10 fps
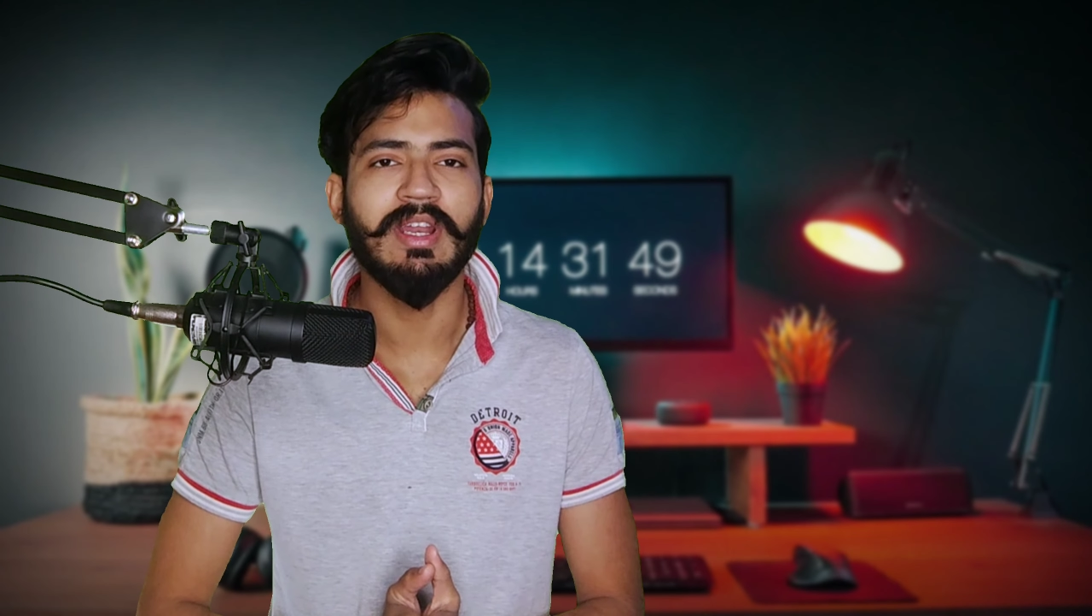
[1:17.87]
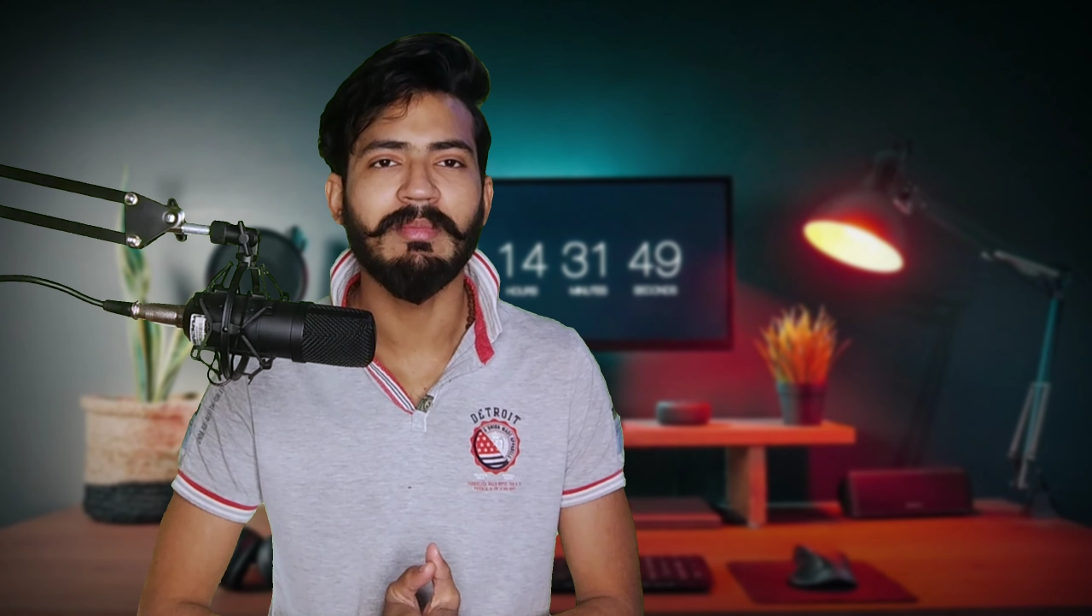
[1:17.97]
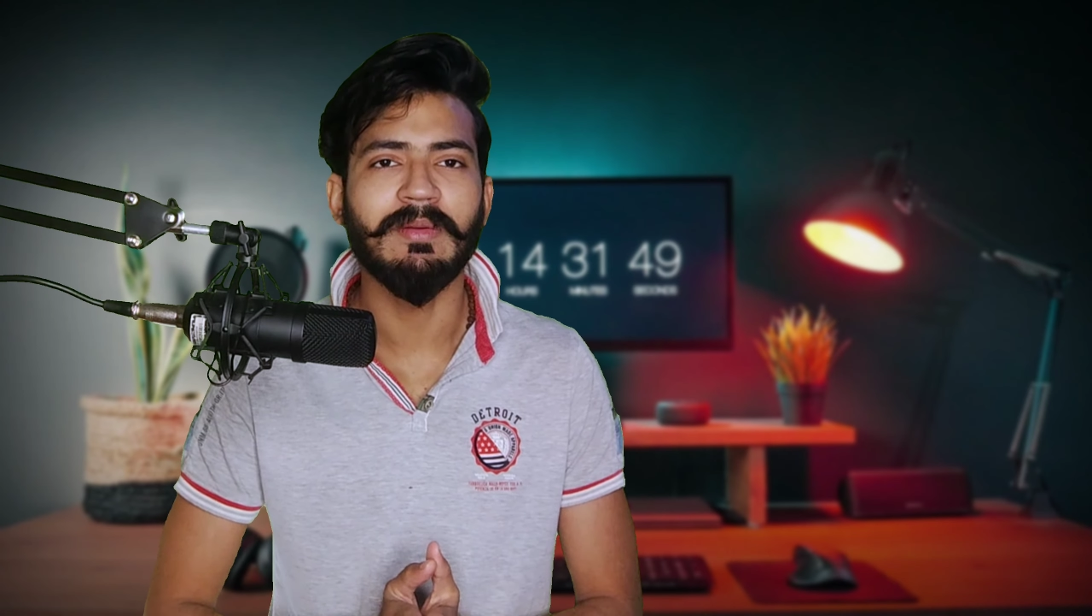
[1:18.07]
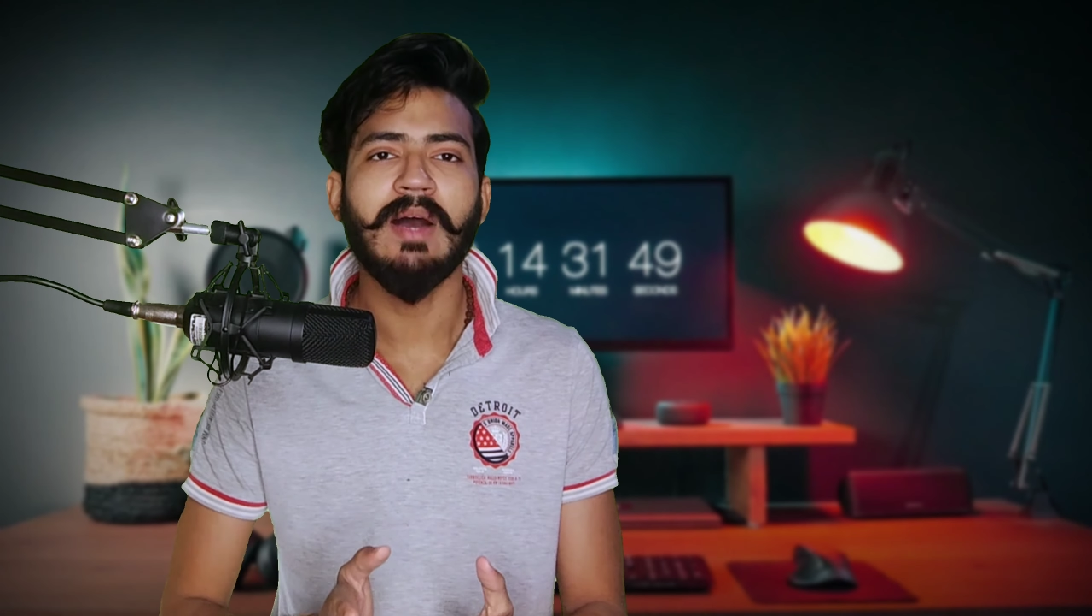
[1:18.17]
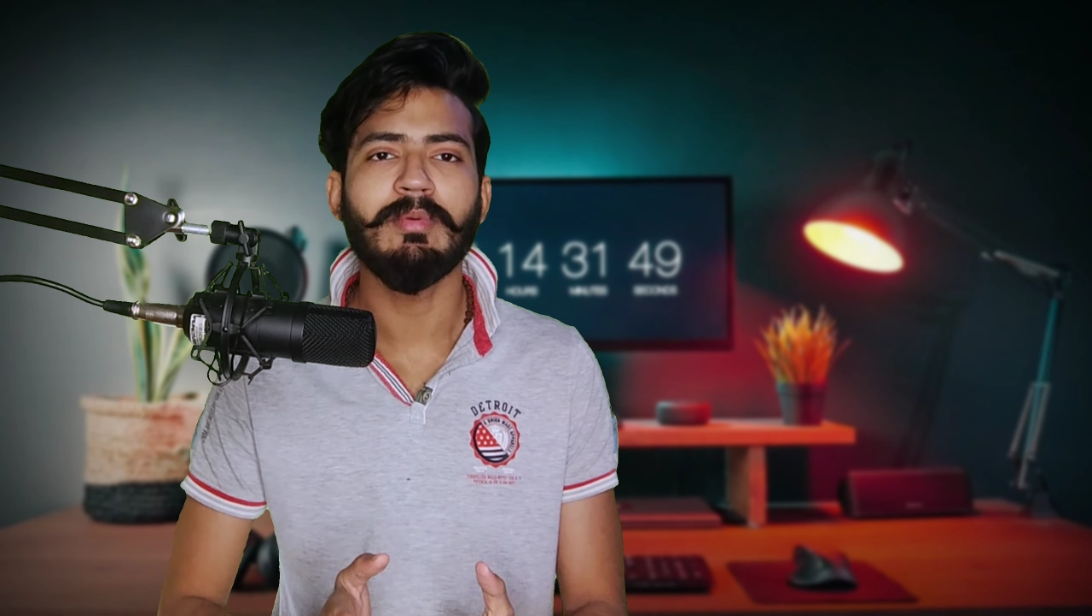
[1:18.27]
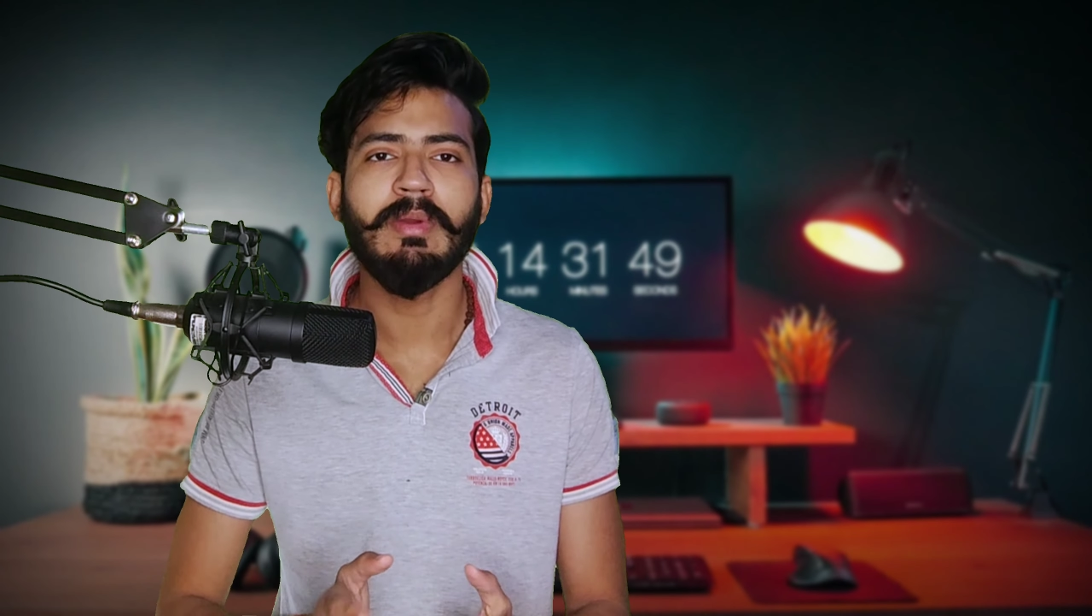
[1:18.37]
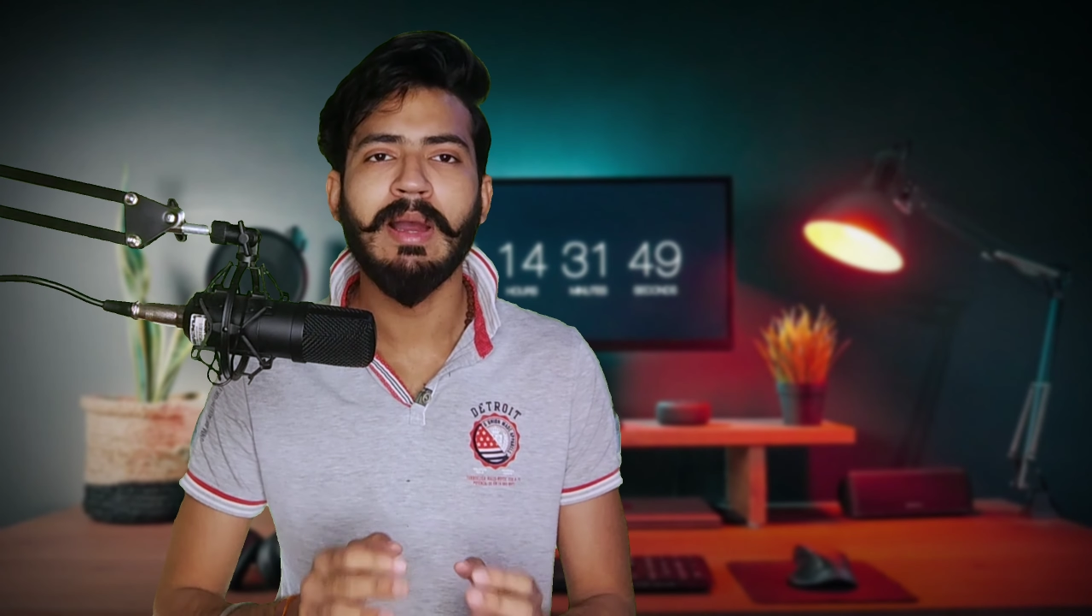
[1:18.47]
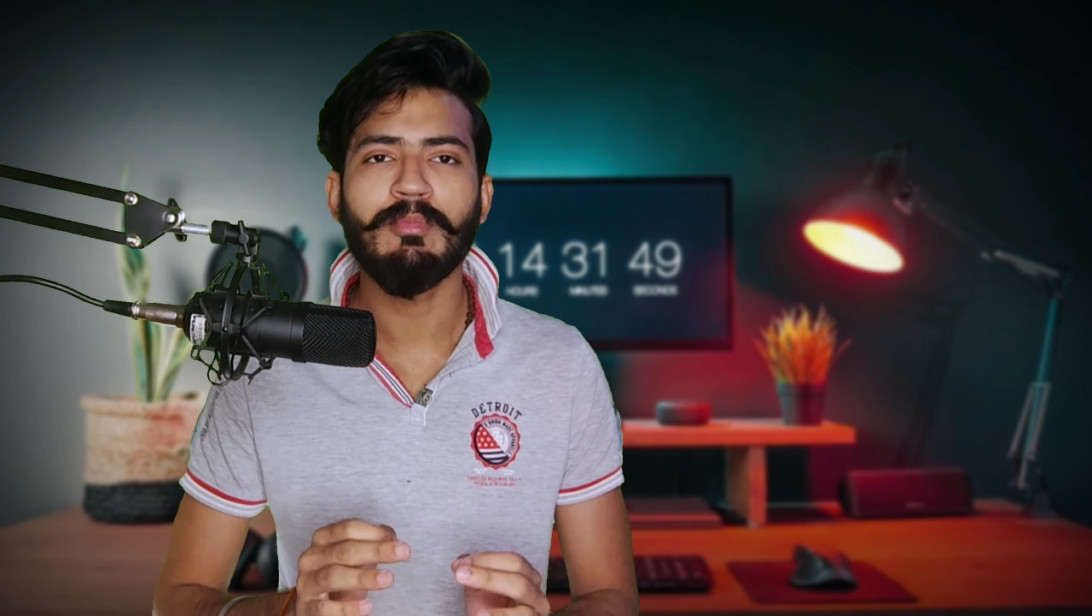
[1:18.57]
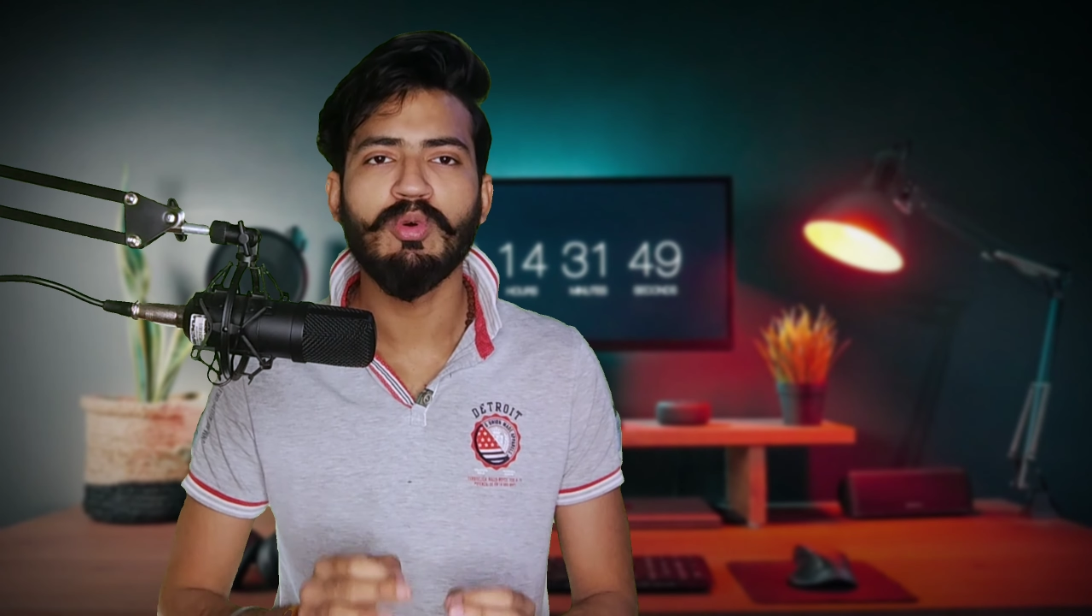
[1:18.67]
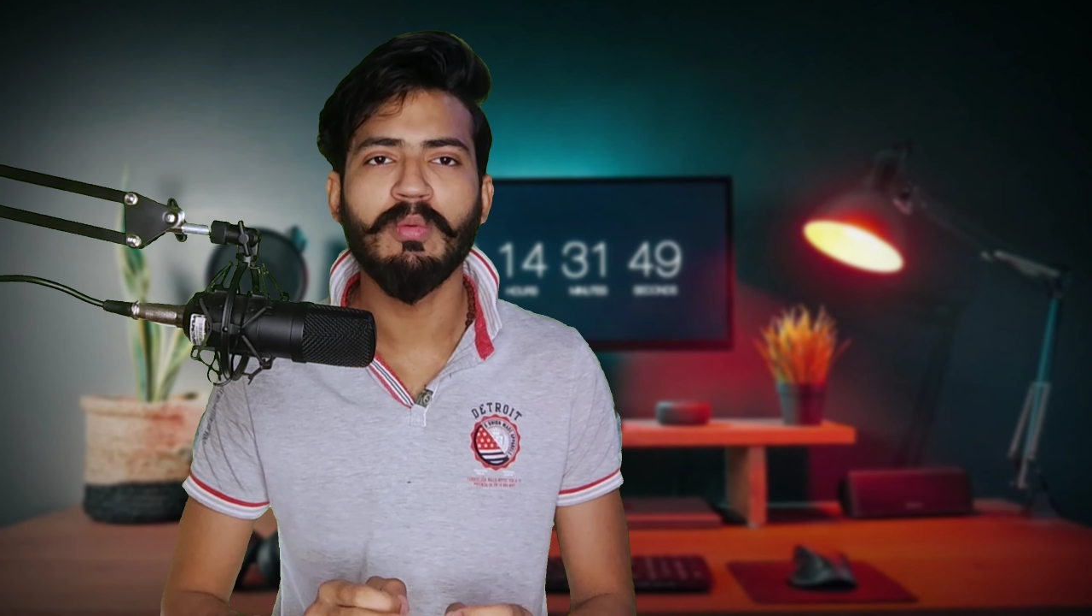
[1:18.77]
बारे में यहाँ पे
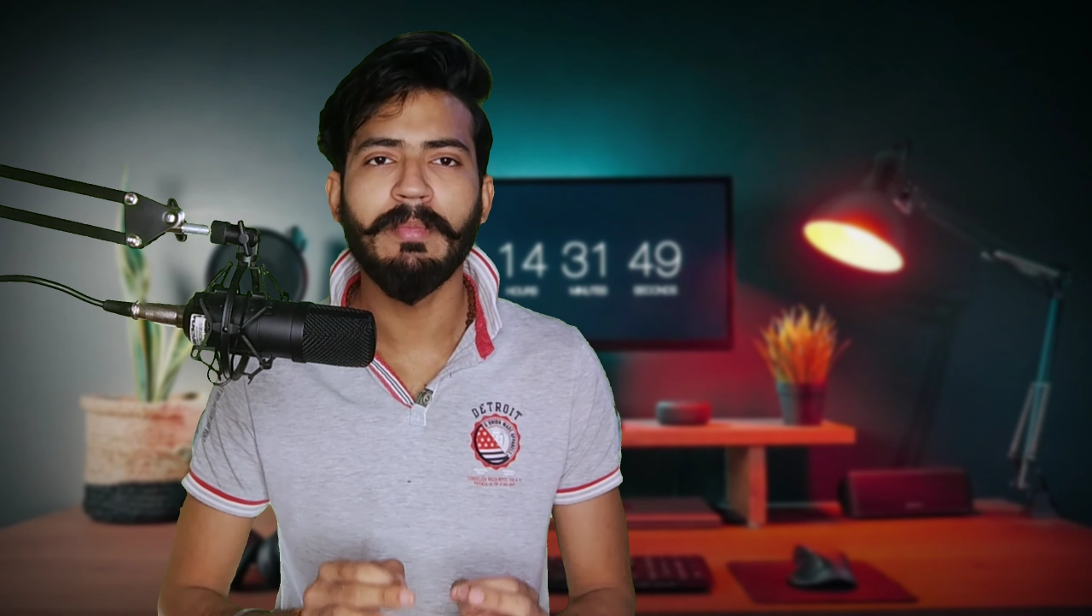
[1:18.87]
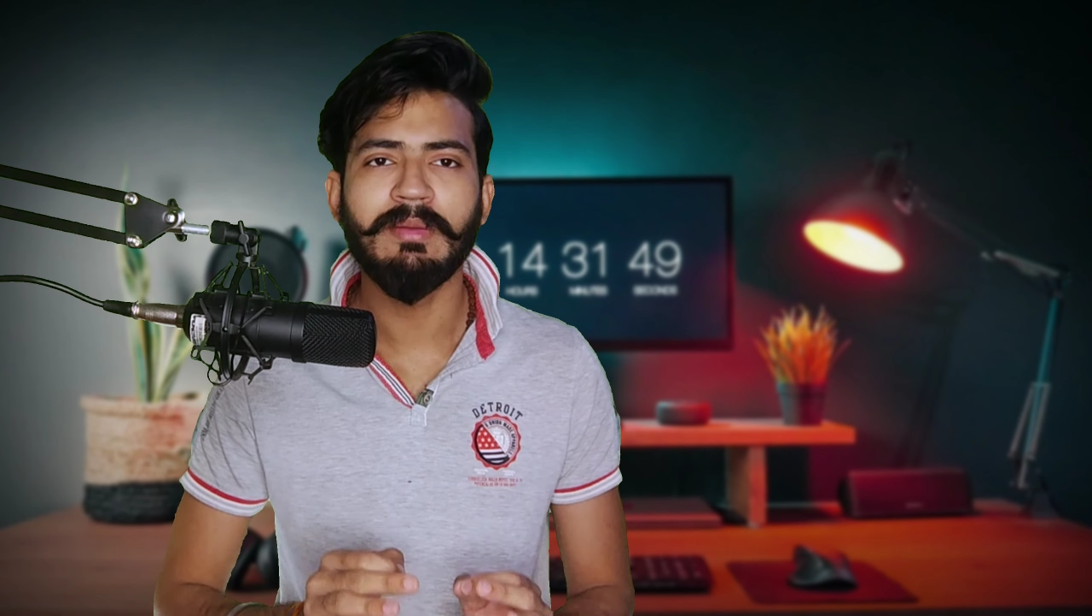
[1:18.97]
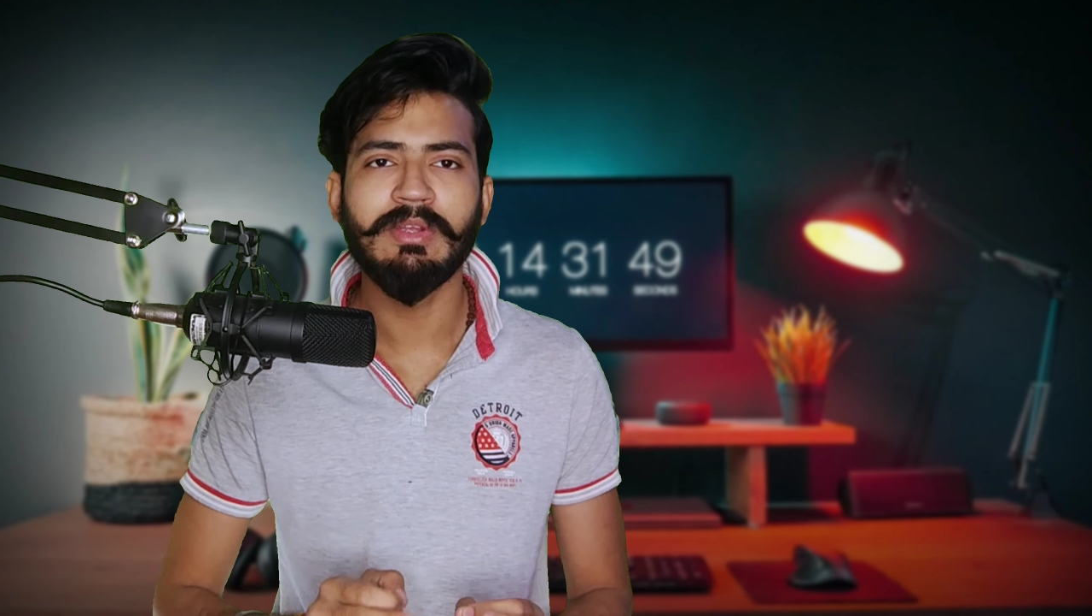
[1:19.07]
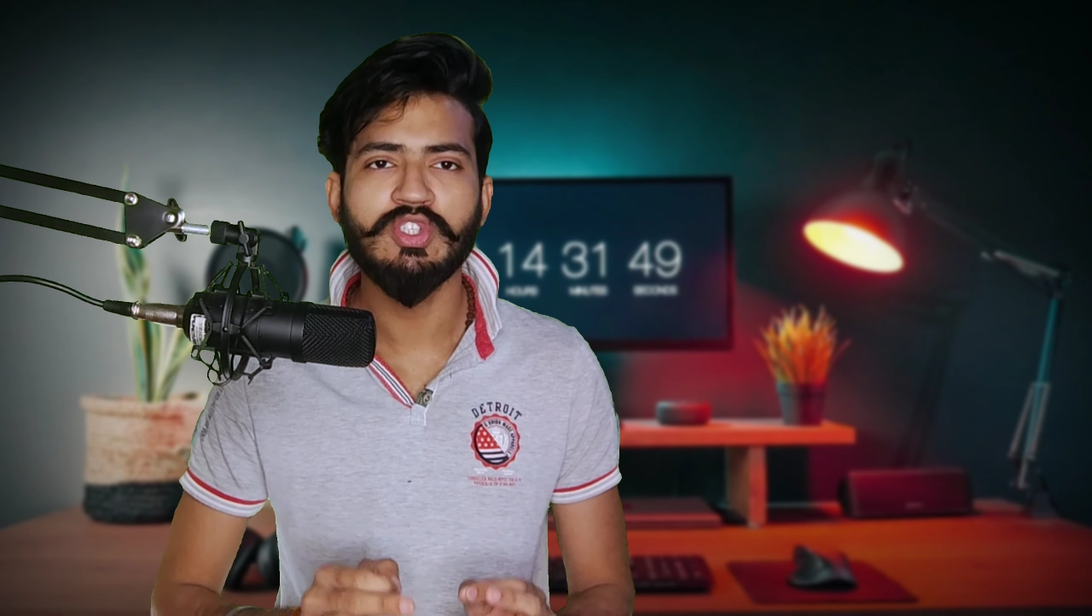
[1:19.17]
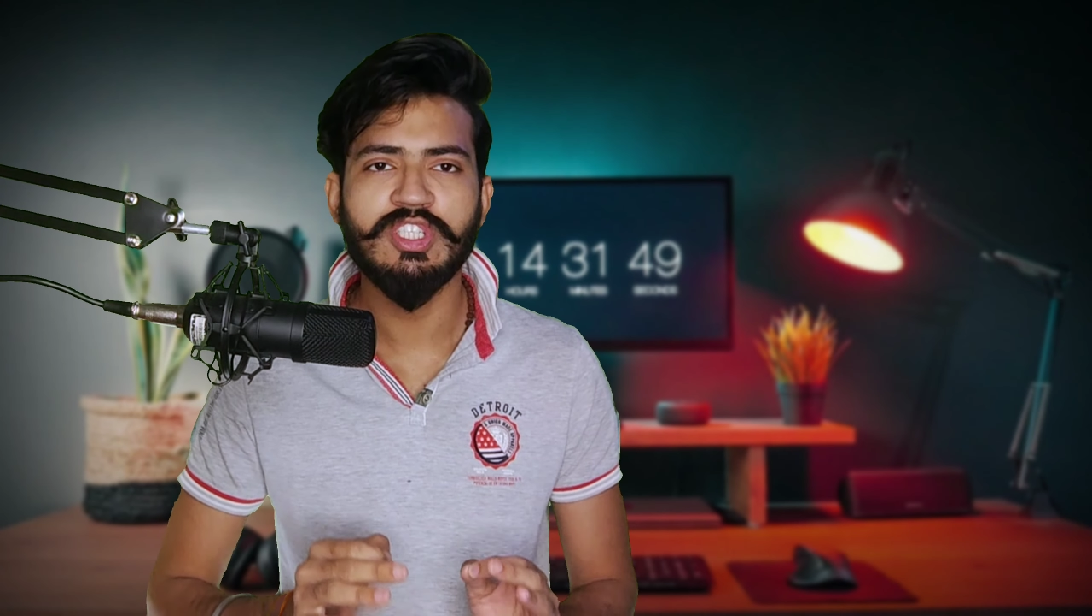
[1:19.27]
मैं आप लोगों को मेन मेन